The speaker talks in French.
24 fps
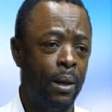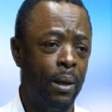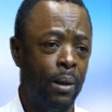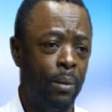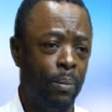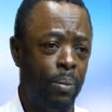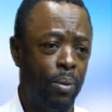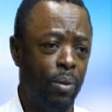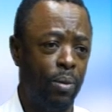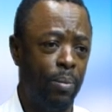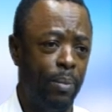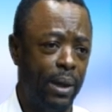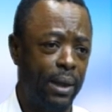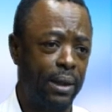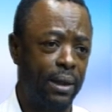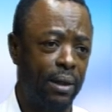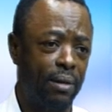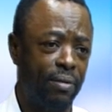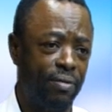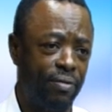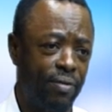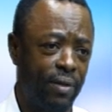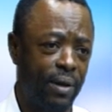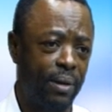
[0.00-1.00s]
pour
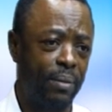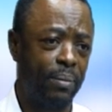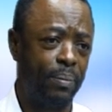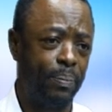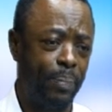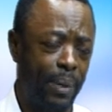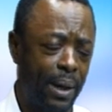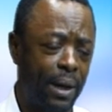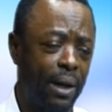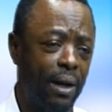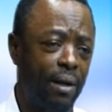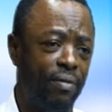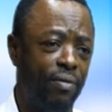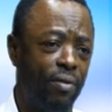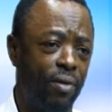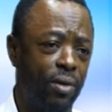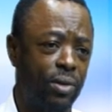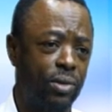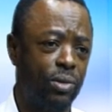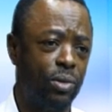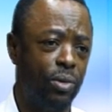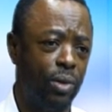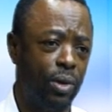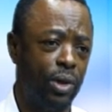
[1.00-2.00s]
mettre fin par la
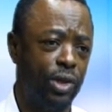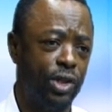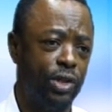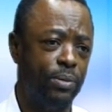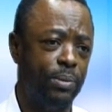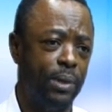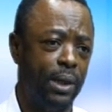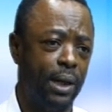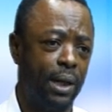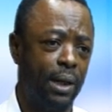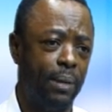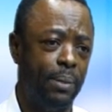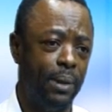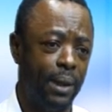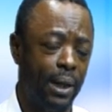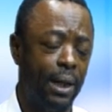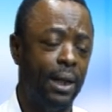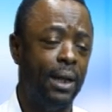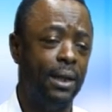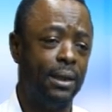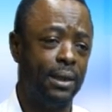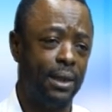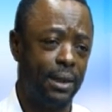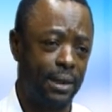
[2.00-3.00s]
force au régime de Kabila.
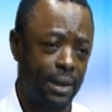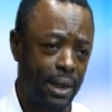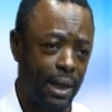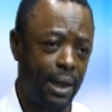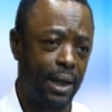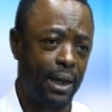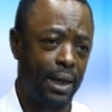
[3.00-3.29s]
C'est ça la